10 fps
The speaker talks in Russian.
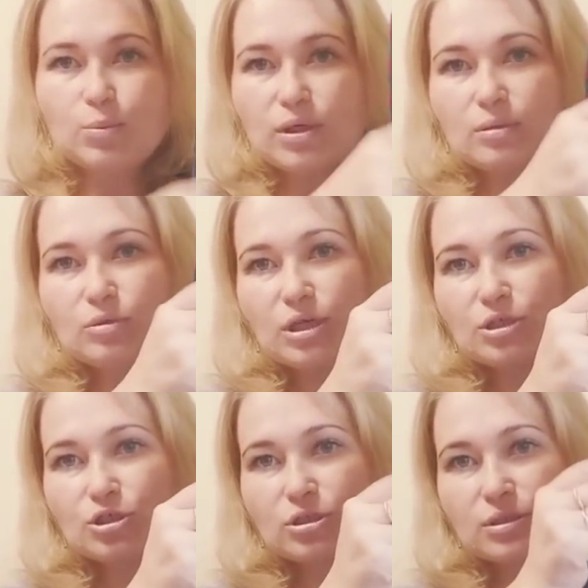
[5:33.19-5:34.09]
И поэтому я
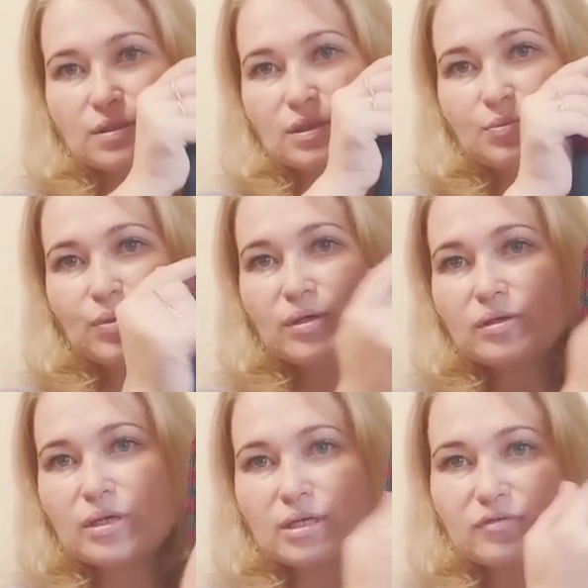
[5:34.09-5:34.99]
решила здесь
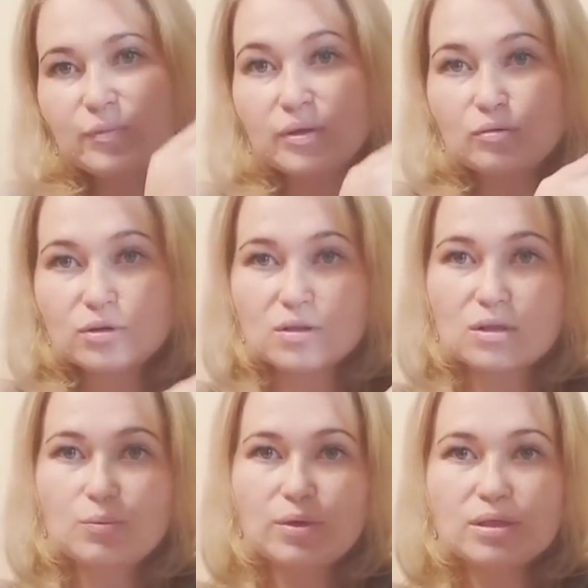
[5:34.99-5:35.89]
поиграть в
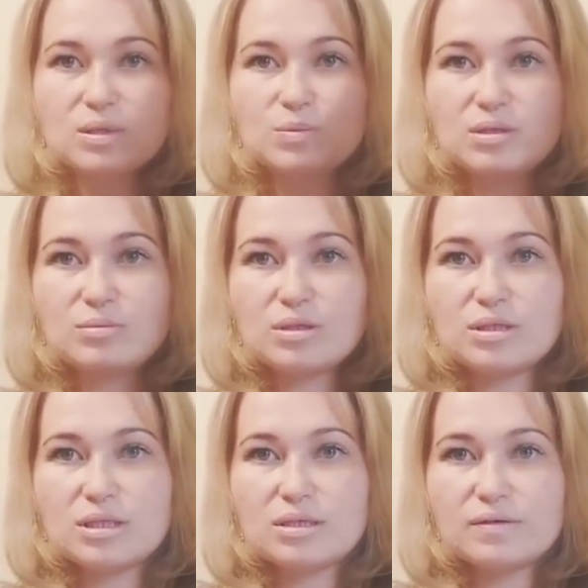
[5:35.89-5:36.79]
полоски,
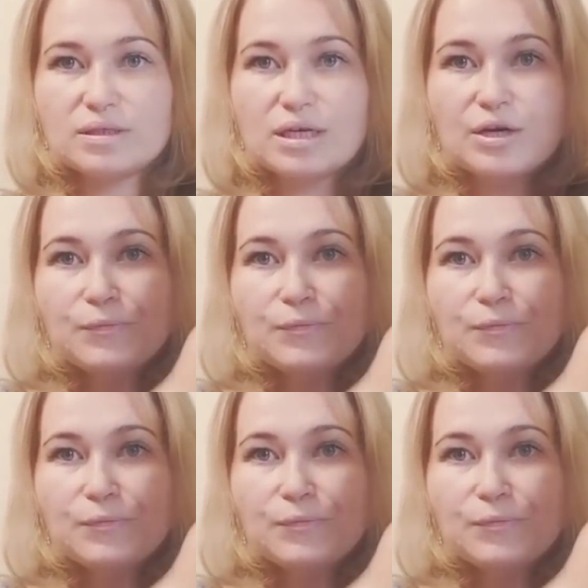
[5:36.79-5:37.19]
поэкспериментировать.